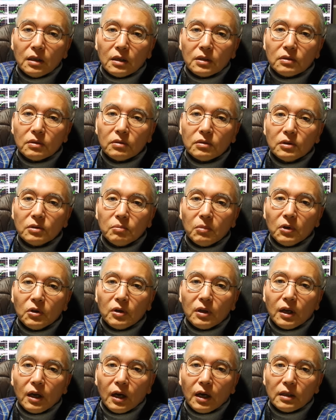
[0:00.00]
ですぐにも
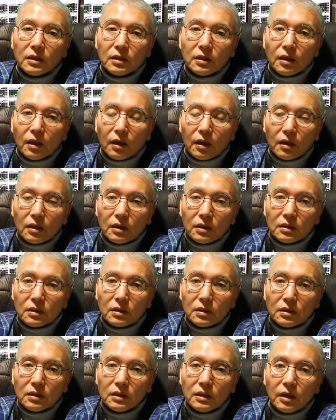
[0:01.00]
言えなかったで
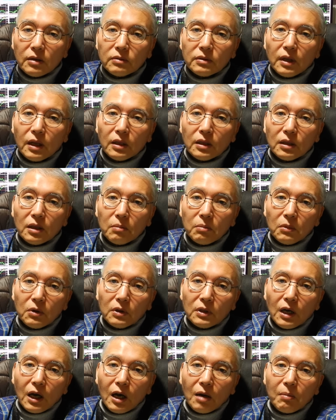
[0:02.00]
す。いなくなって
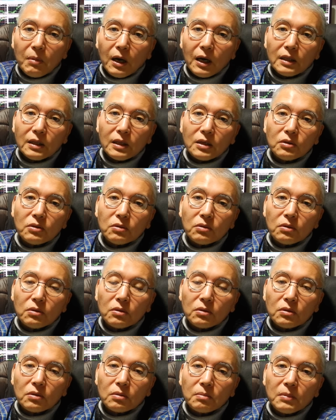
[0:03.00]
も仲間が多
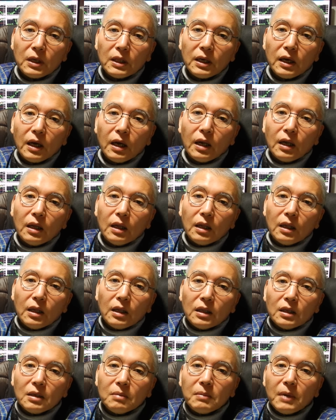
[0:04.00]
少まだ
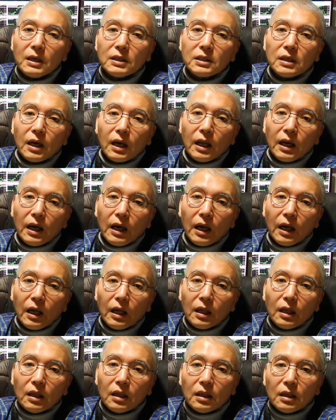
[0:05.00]
いますから、
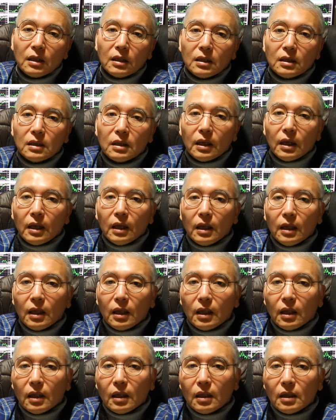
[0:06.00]
ね。
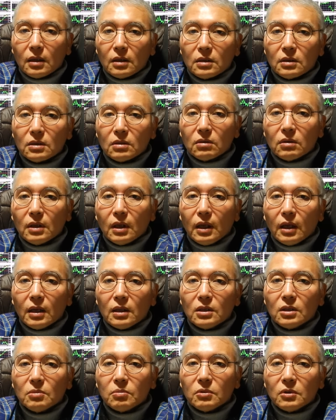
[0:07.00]
それ
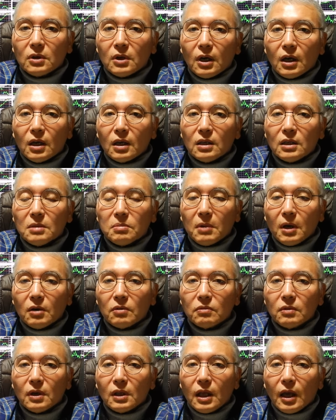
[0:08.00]
で自分が一
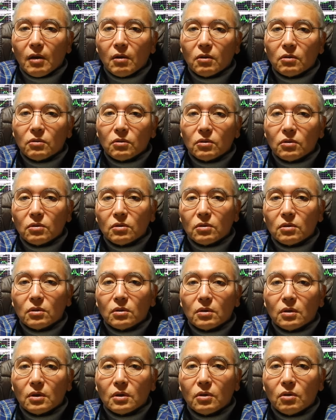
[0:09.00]
番上だよという
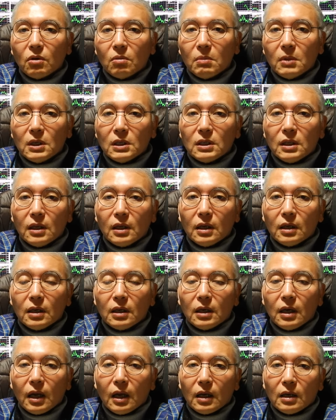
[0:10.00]
表明してい
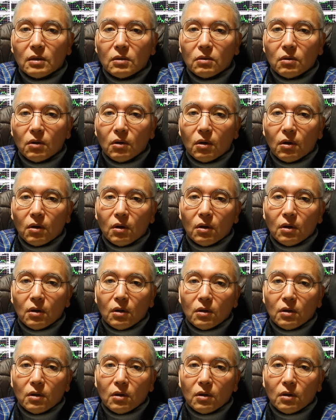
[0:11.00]
かないと、